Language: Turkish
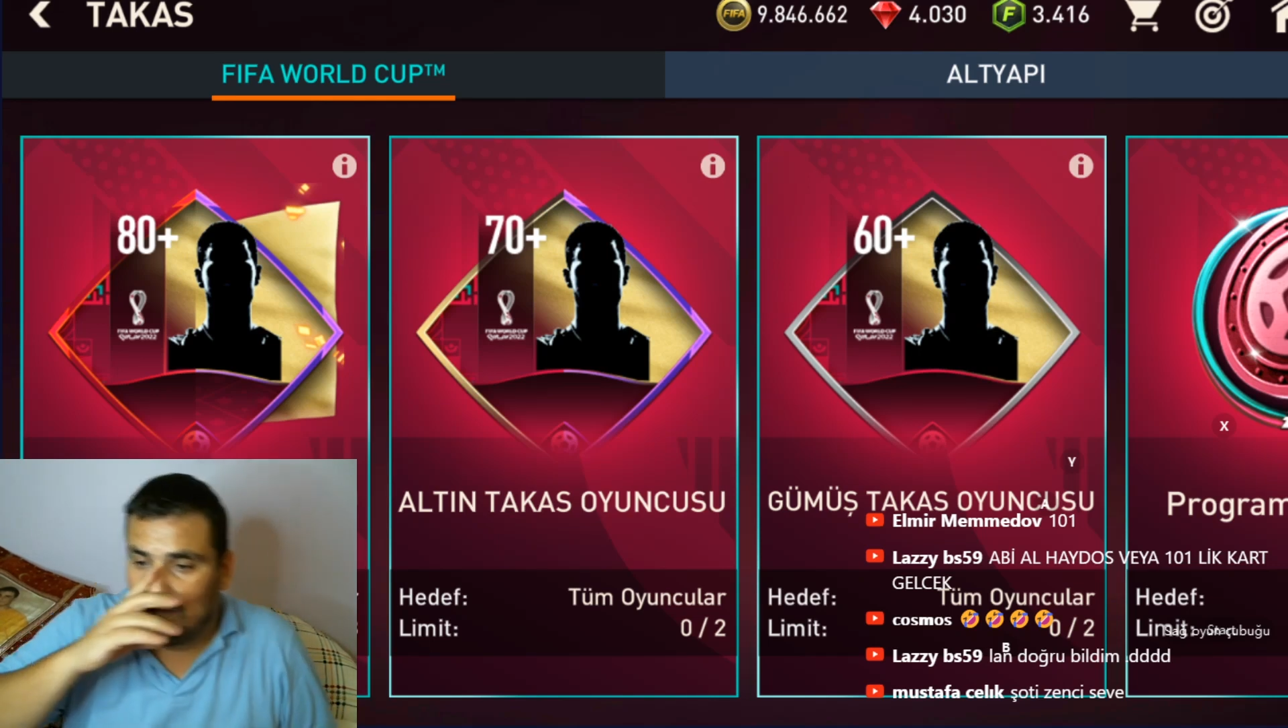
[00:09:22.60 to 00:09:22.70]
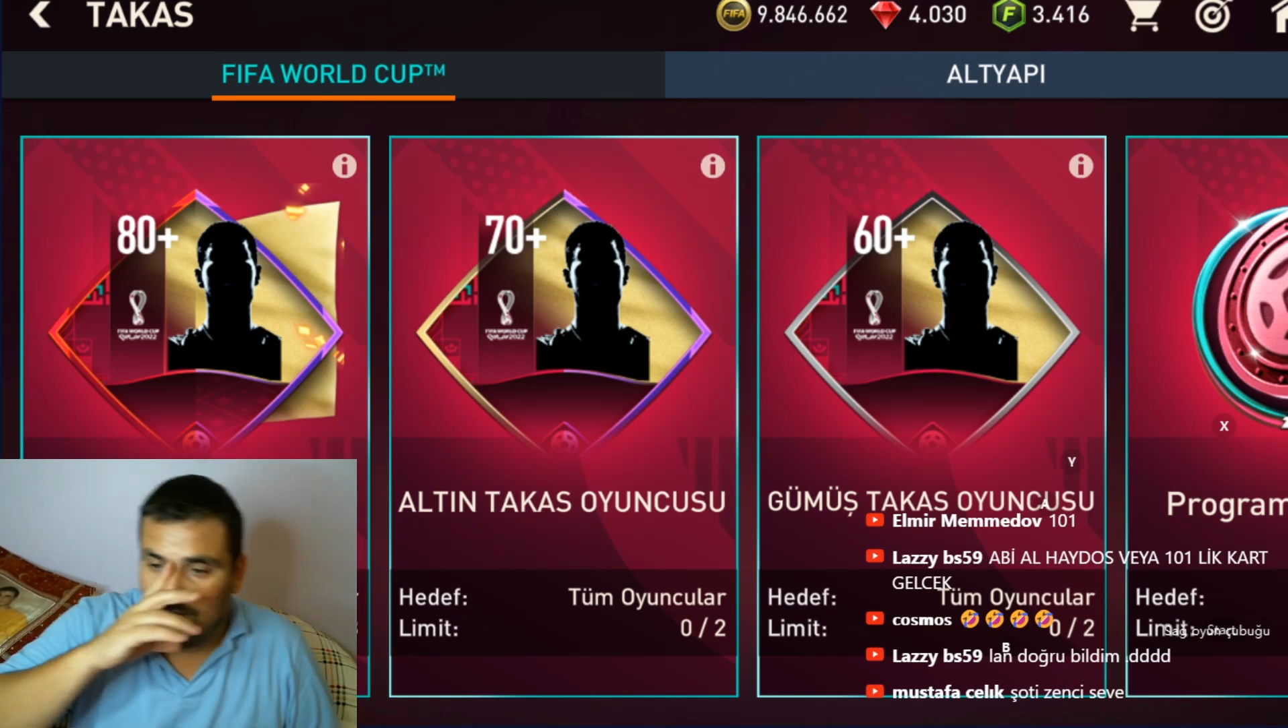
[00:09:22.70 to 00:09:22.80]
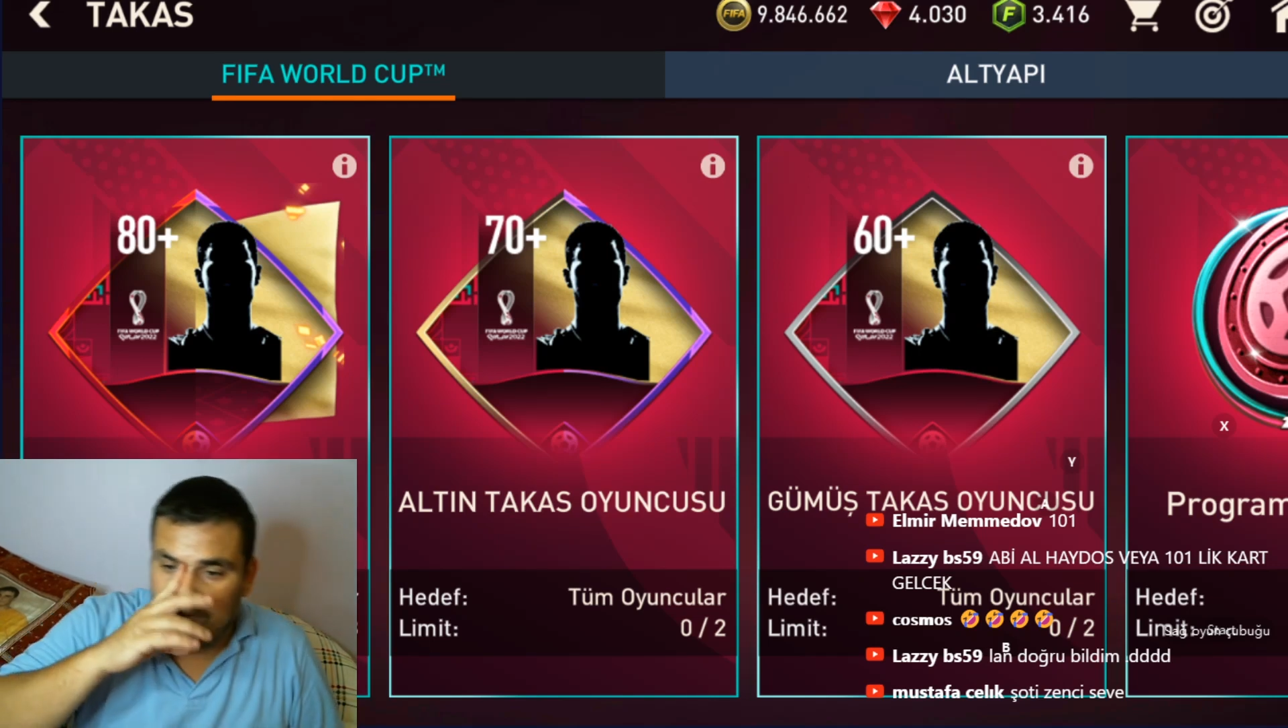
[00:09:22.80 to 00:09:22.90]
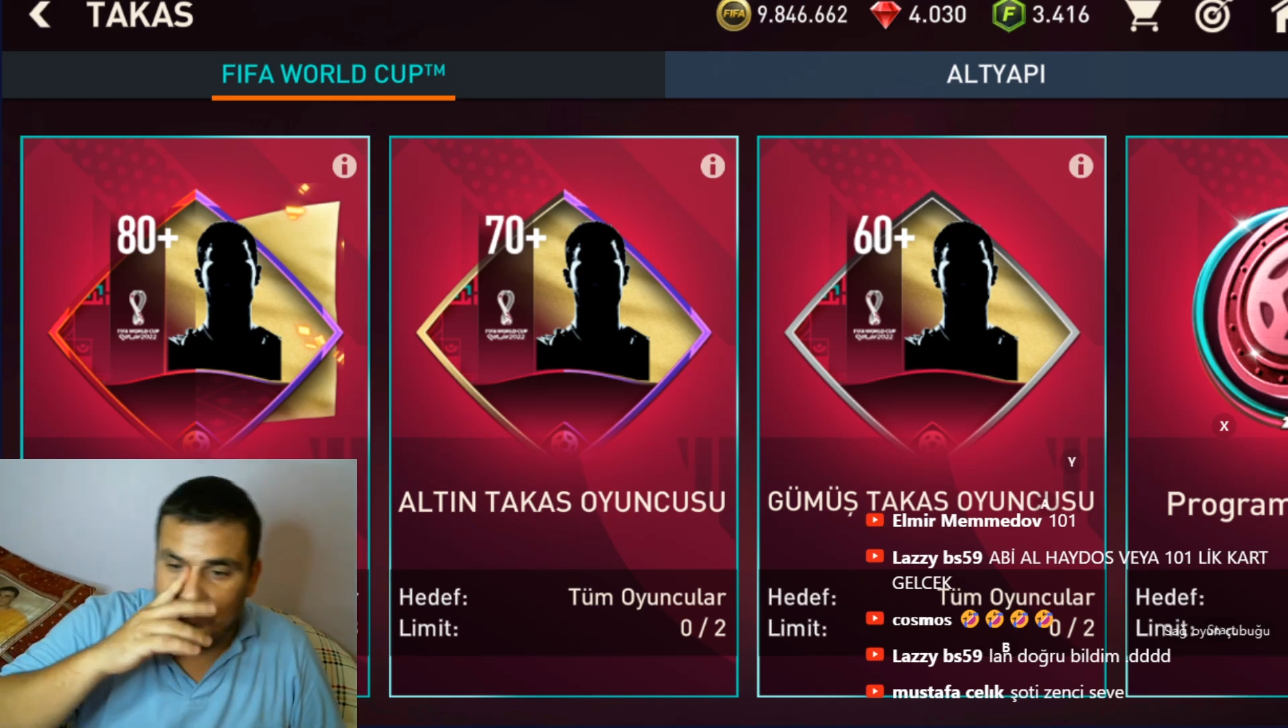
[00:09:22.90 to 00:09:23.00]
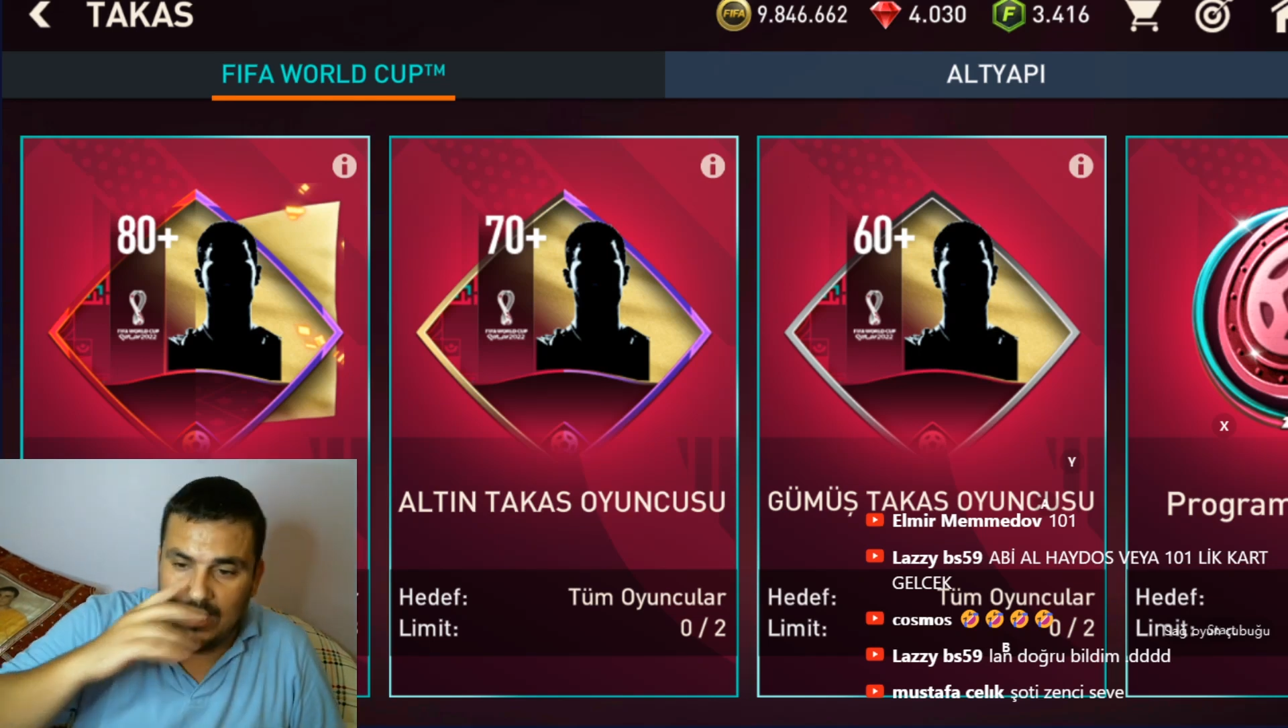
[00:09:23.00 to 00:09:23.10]

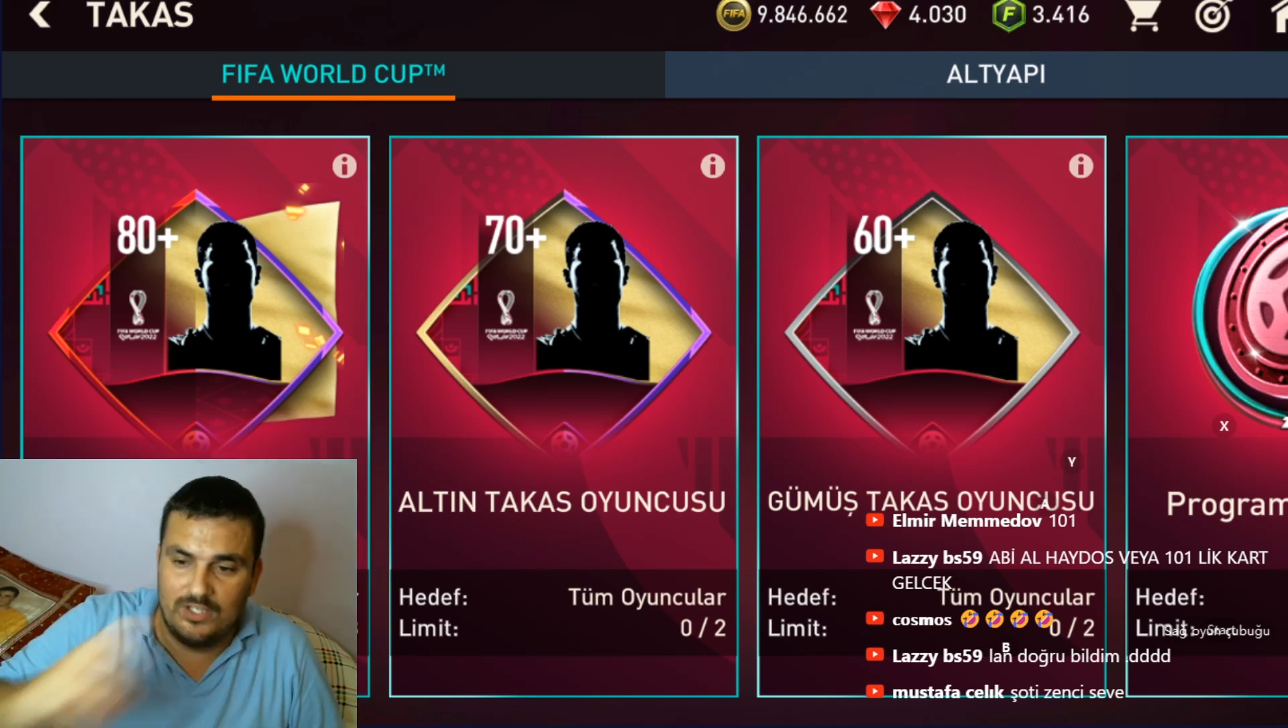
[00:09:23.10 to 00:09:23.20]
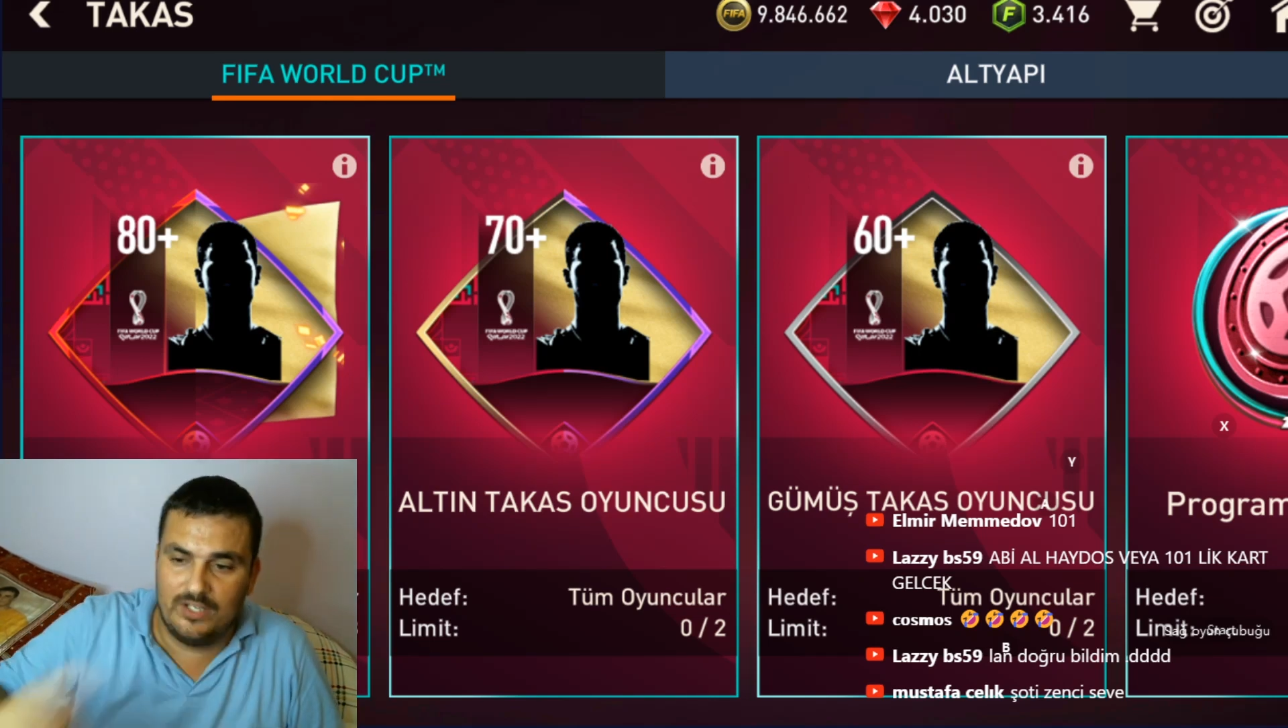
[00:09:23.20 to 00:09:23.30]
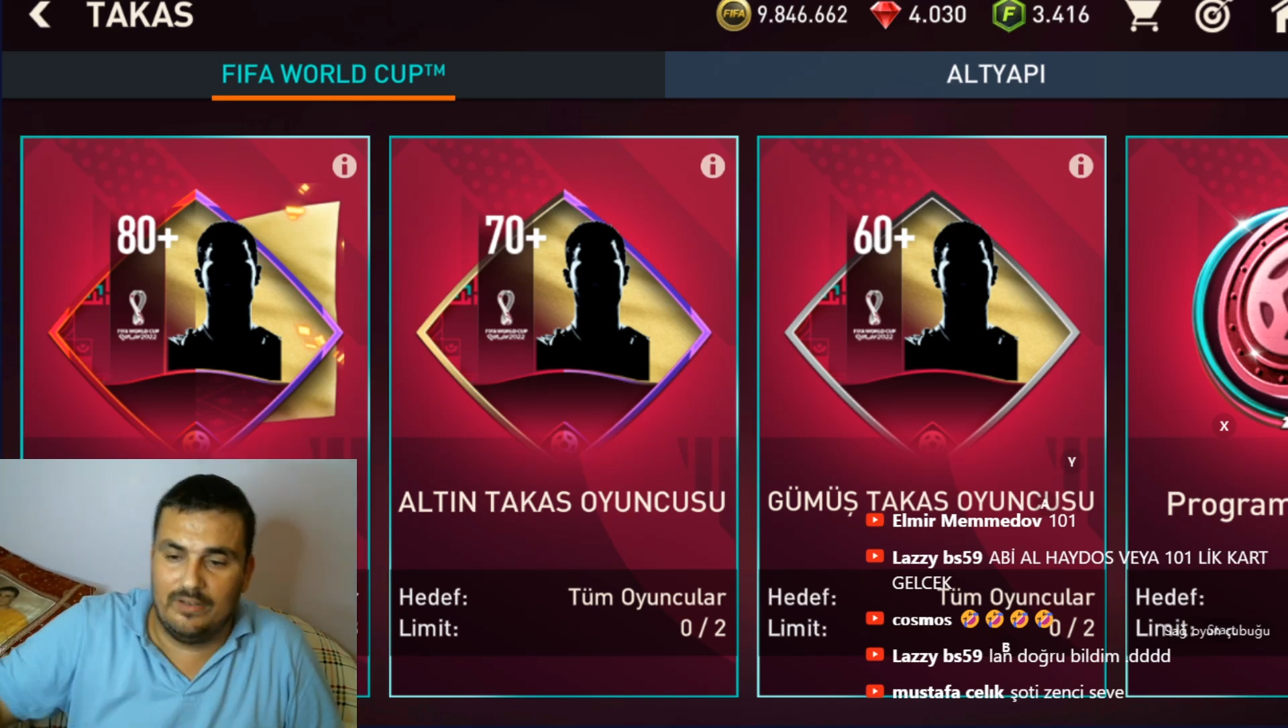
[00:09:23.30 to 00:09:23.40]
Zenci